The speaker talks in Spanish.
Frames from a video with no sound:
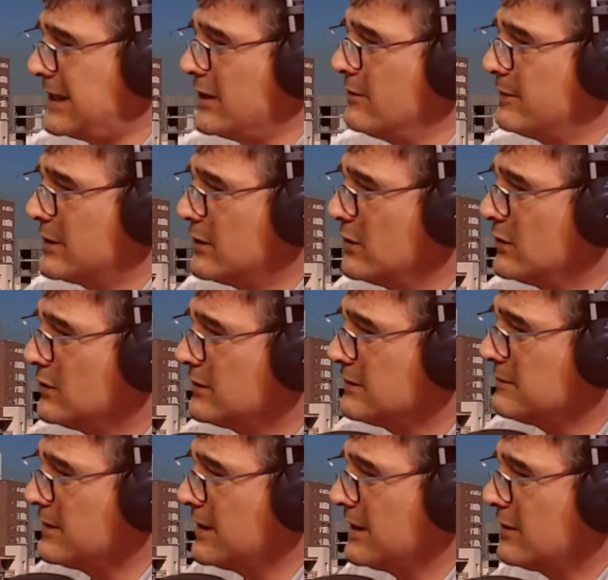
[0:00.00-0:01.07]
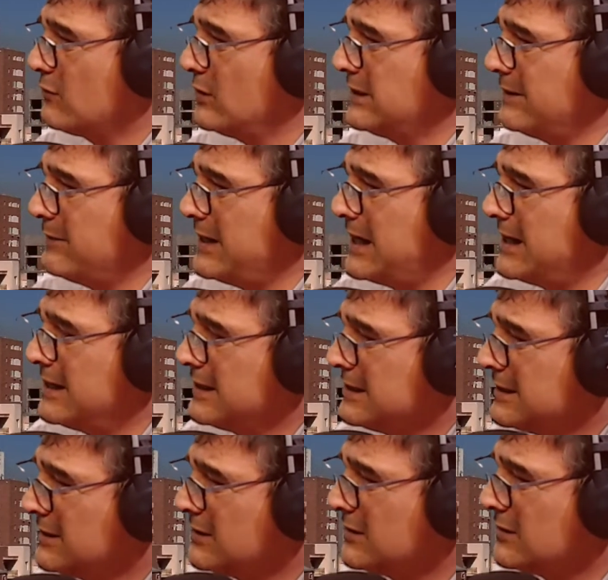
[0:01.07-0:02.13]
tengo, pero eh, bueno, eh, el rey